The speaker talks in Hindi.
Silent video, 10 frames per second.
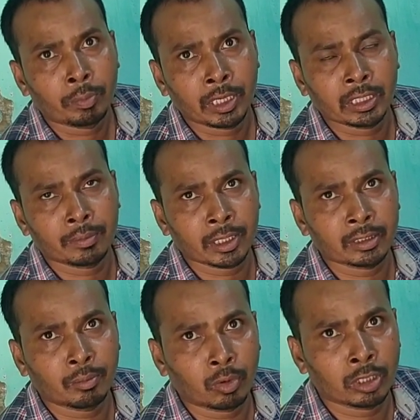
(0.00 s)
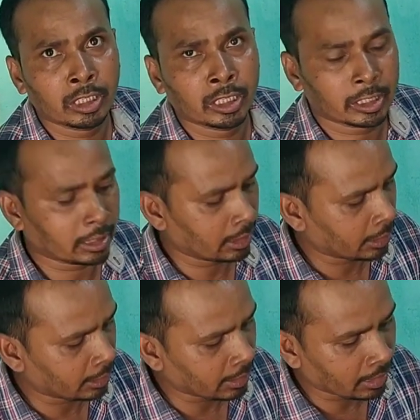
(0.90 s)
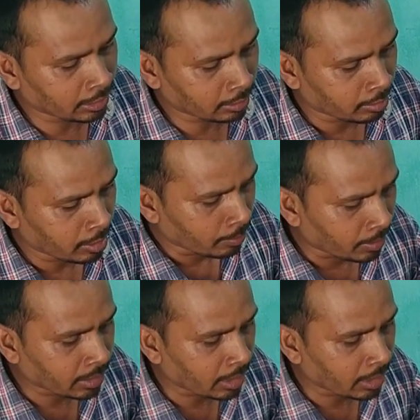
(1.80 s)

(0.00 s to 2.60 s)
ओपन कैमरा से हम ब्लॉगिंग करते थे लेकिन जान लीजिए